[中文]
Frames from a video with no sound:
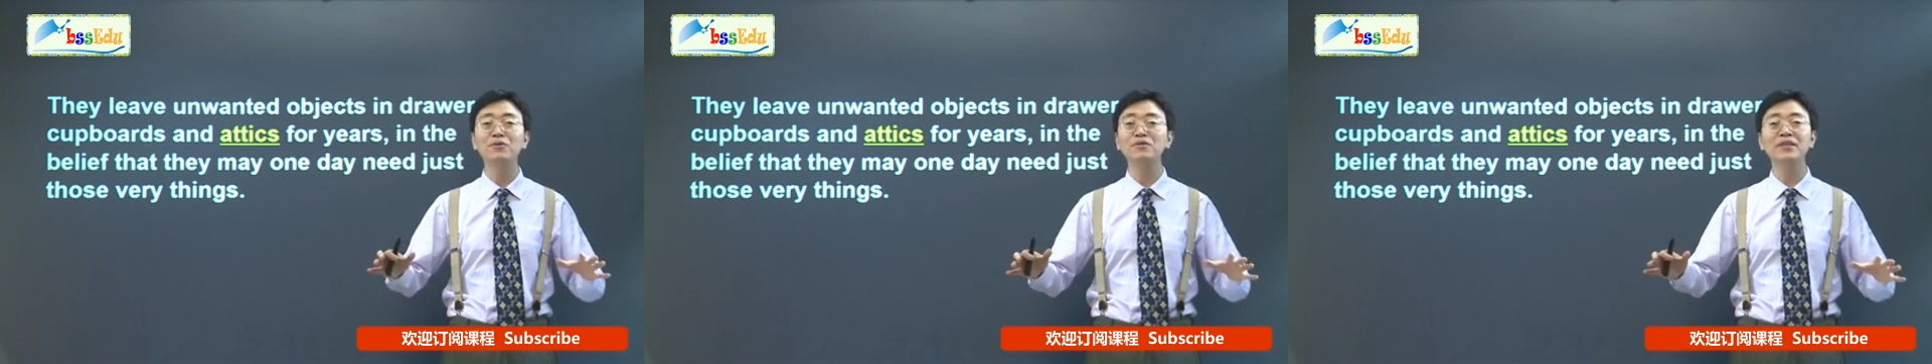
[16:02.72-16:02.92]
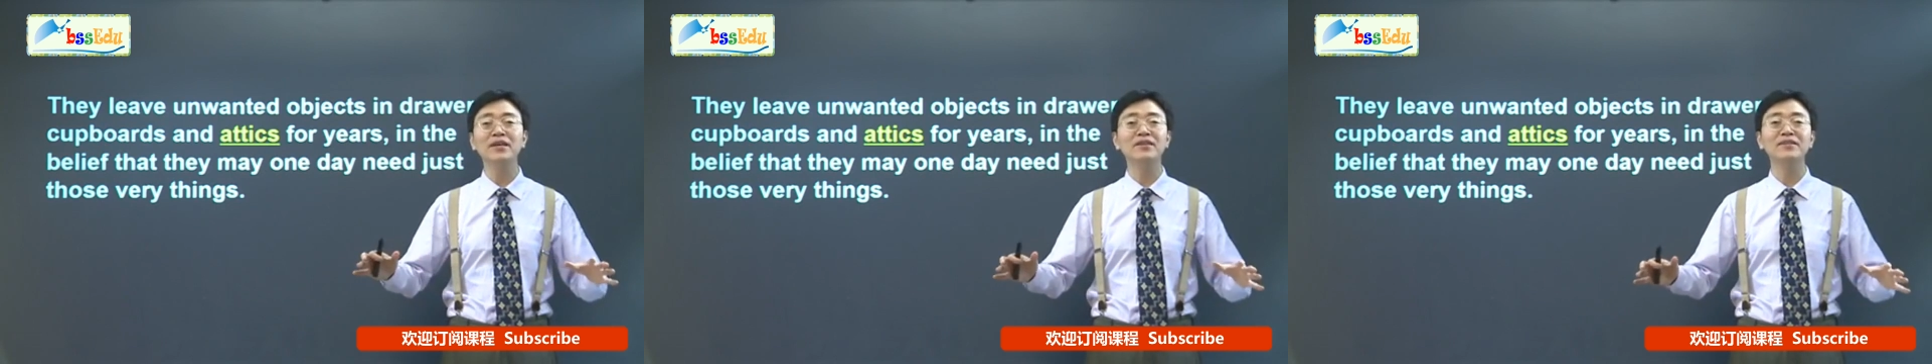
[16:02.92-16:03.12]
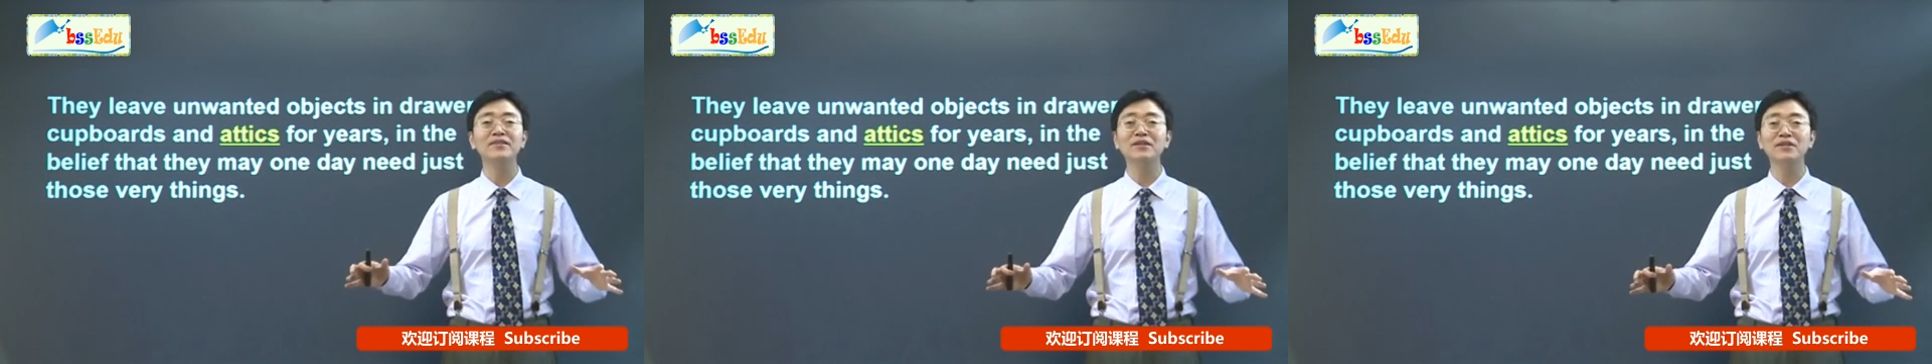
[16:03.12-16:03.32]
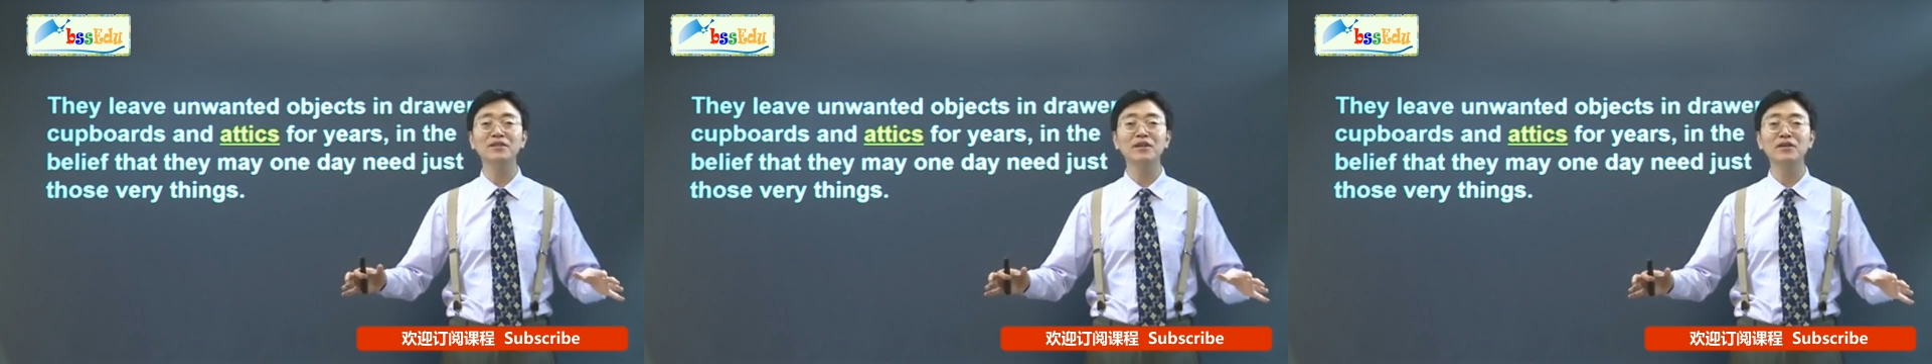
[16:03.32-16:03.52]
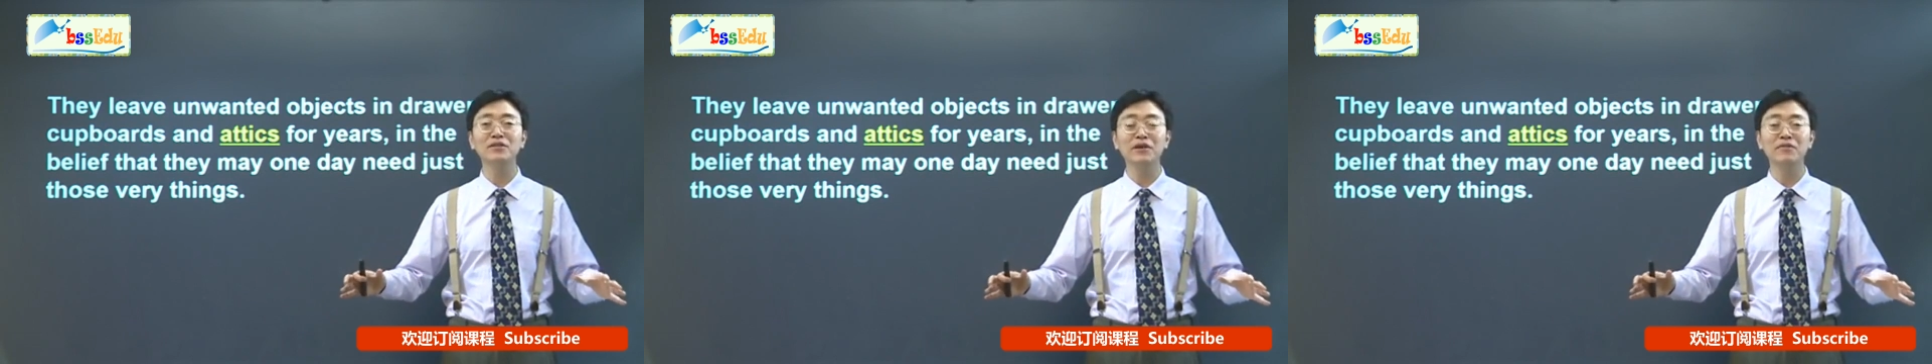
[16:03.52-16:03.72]
落在各个
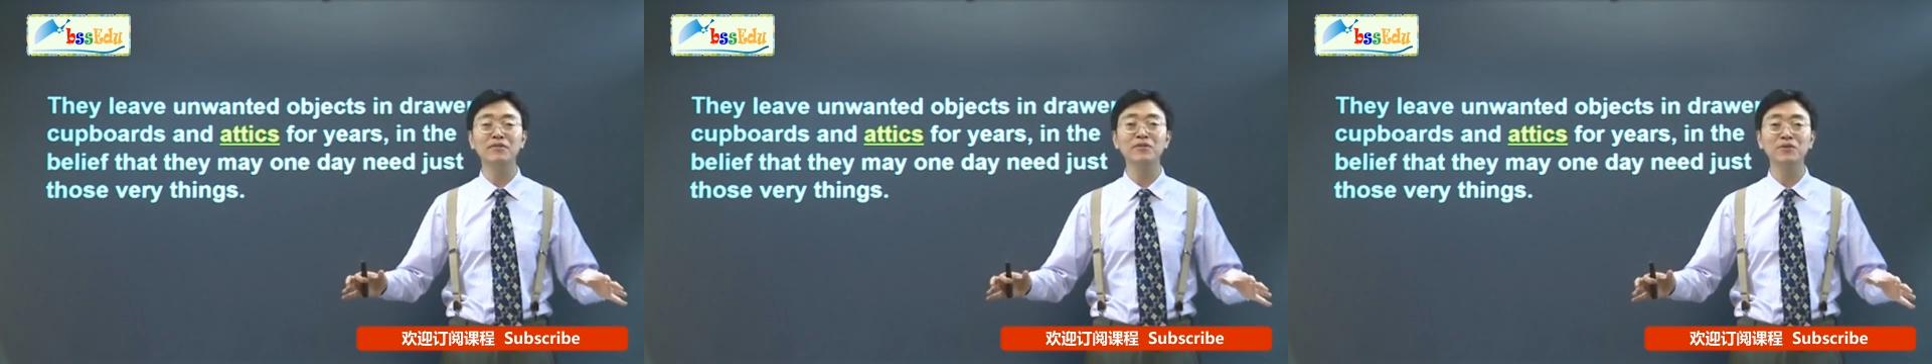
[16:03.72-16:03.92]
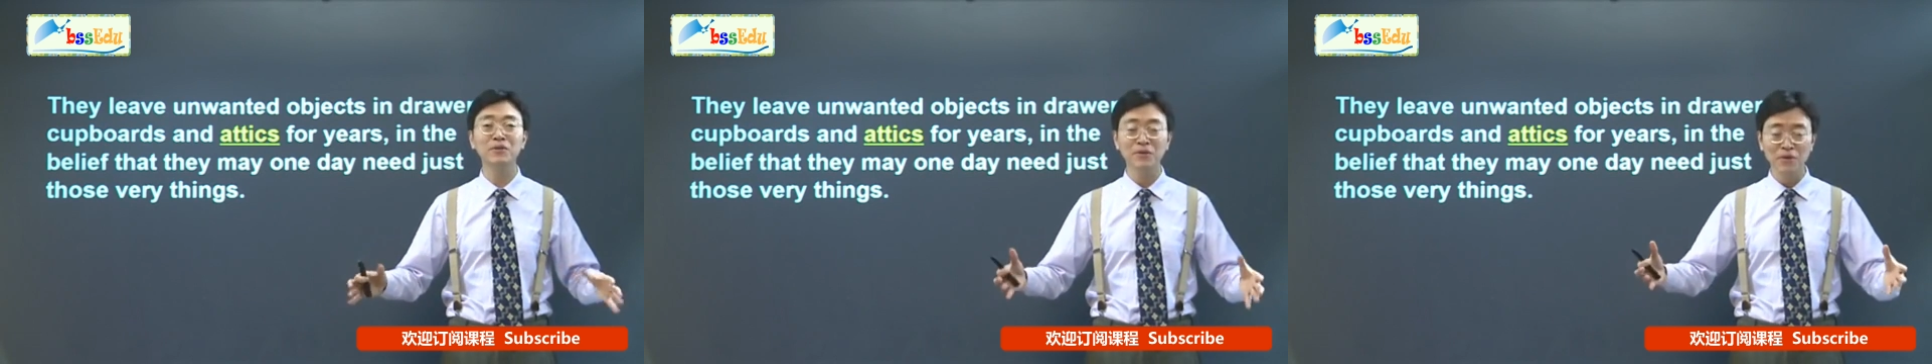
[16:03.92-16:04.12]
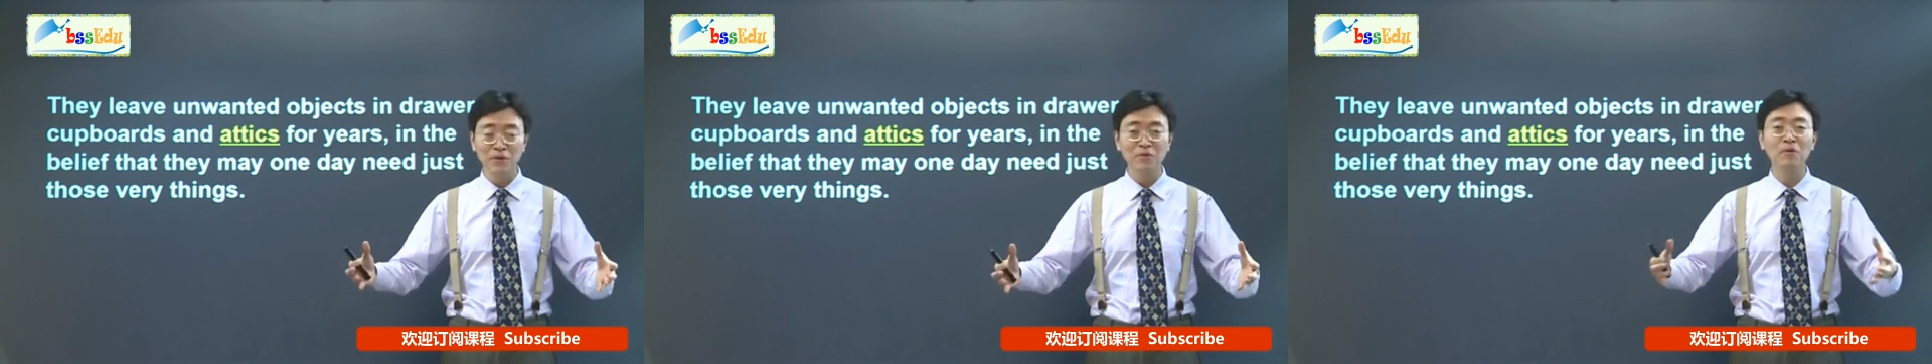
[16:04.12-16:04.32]
课课文中，